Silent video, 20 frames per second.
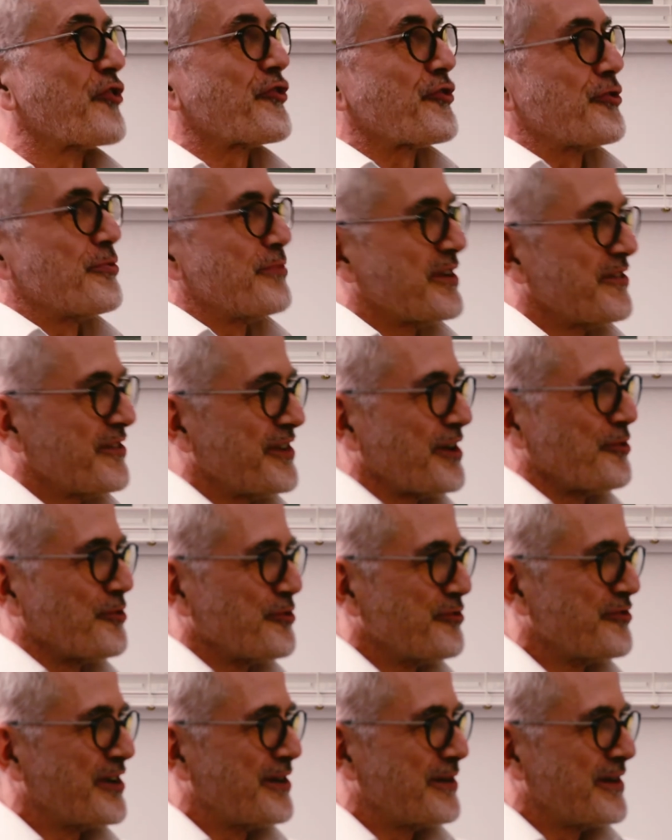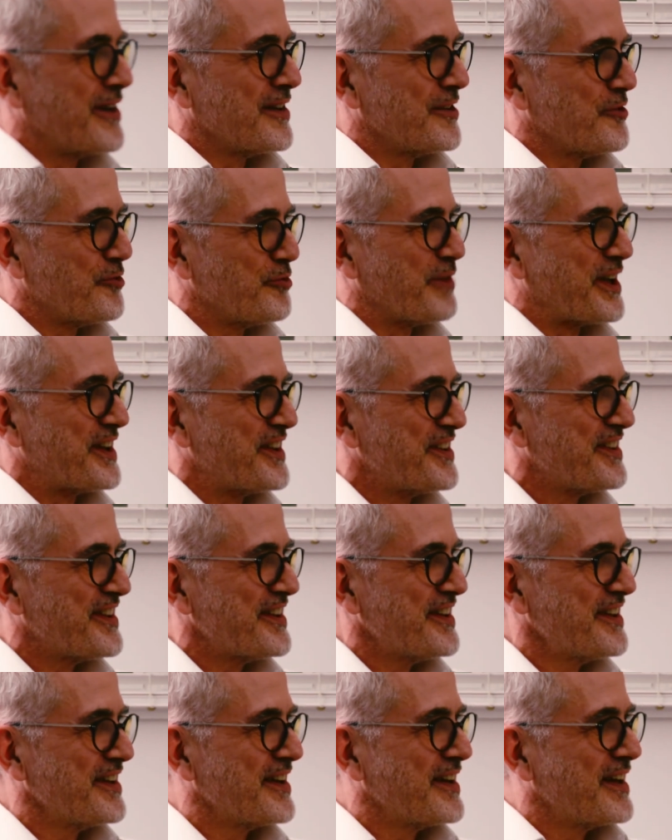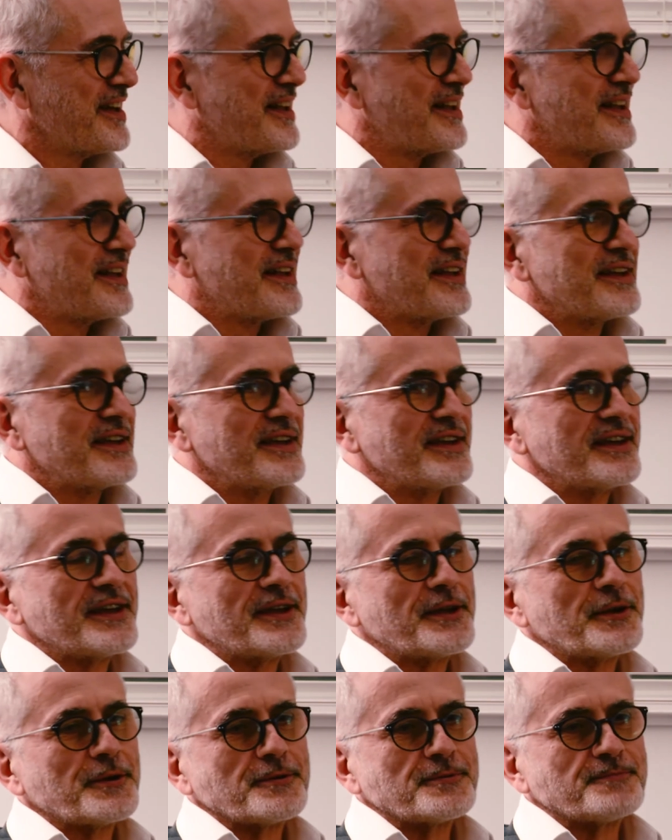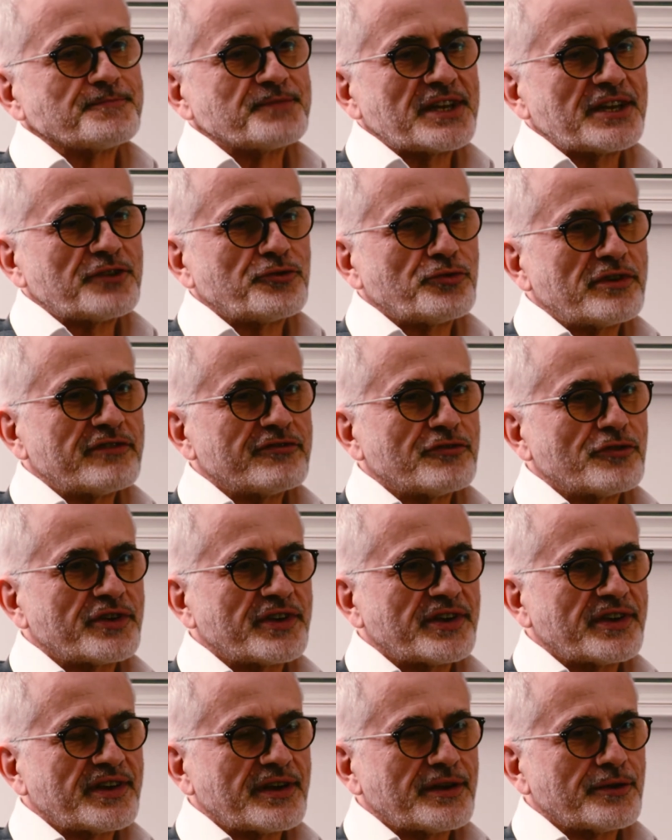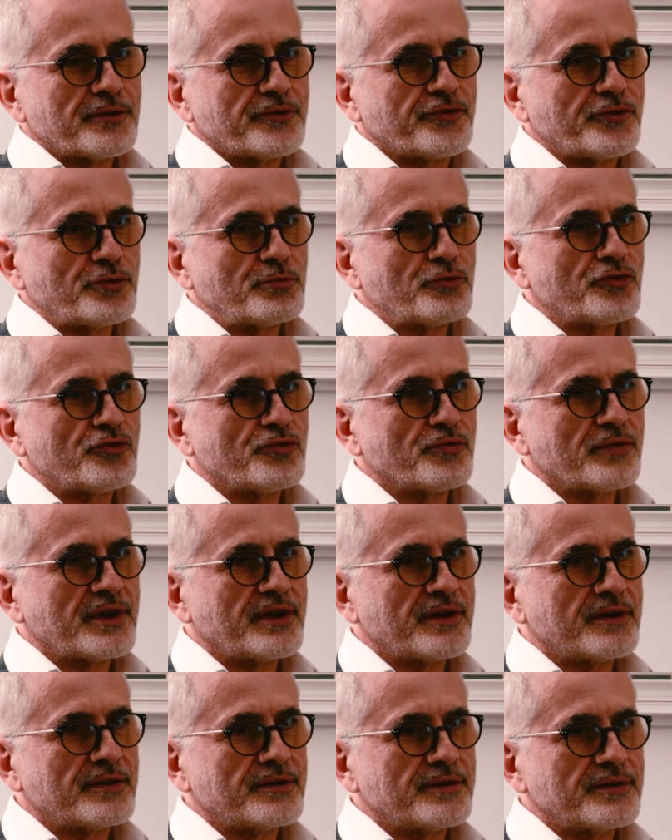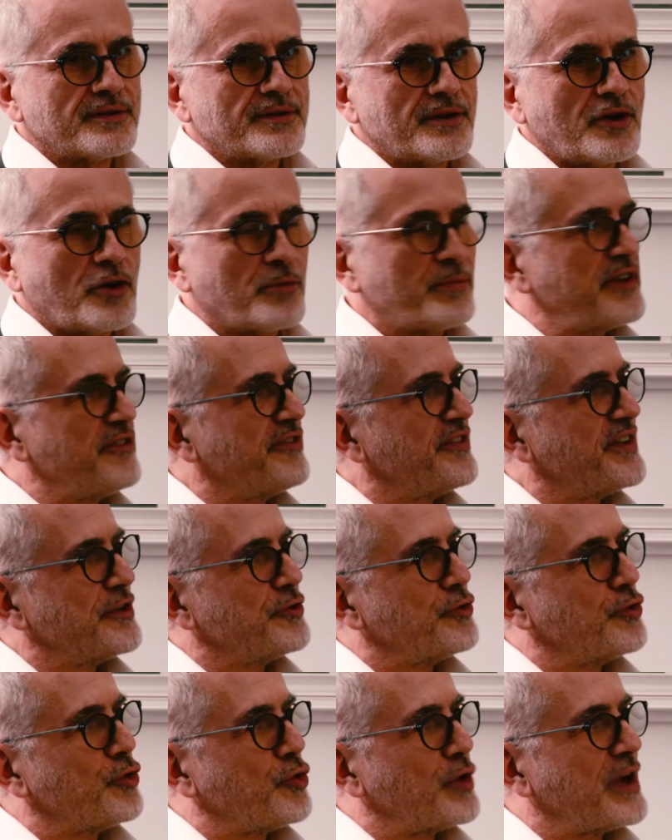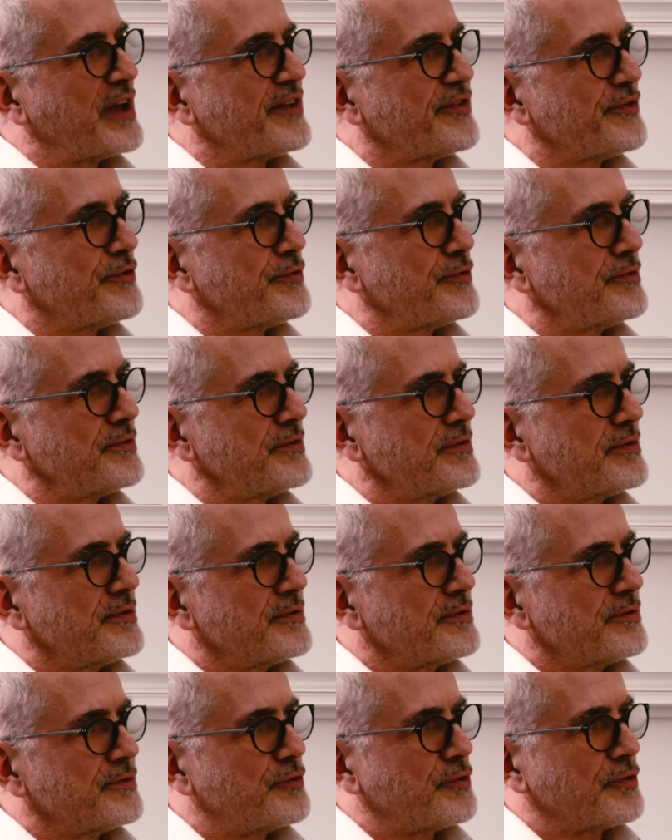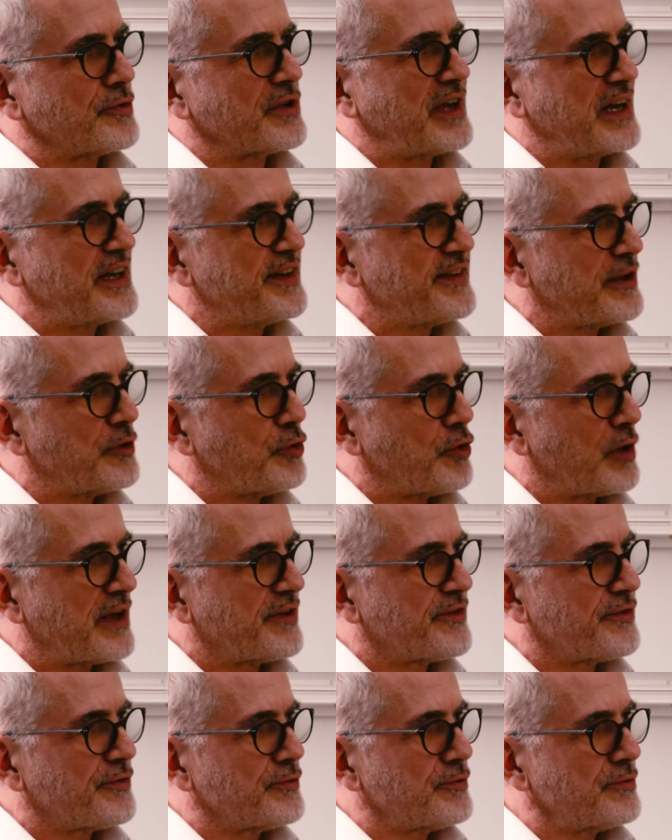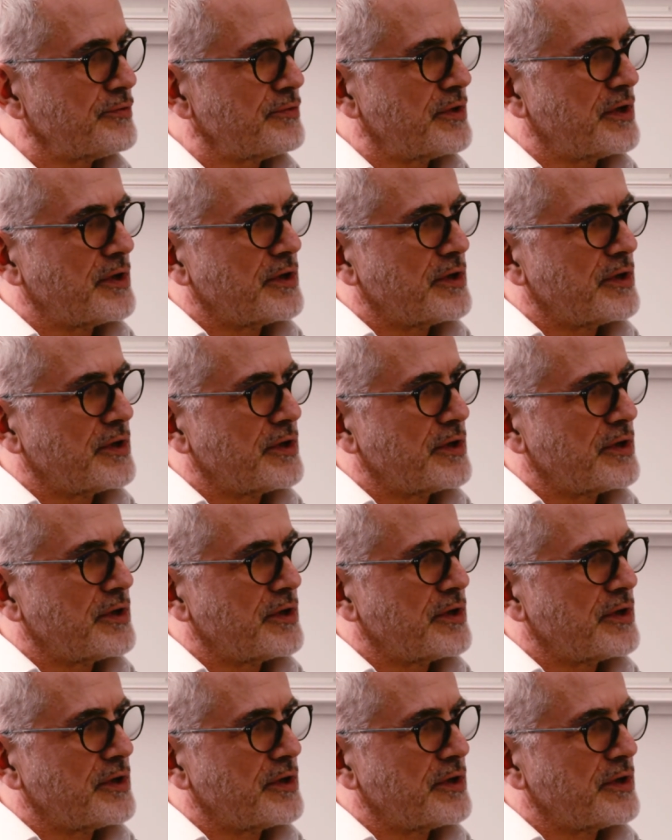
chemin vers une nouvelle humanité. Et, euh, et tu évoquais ce besoin amplifié de relations, de qualité de relations,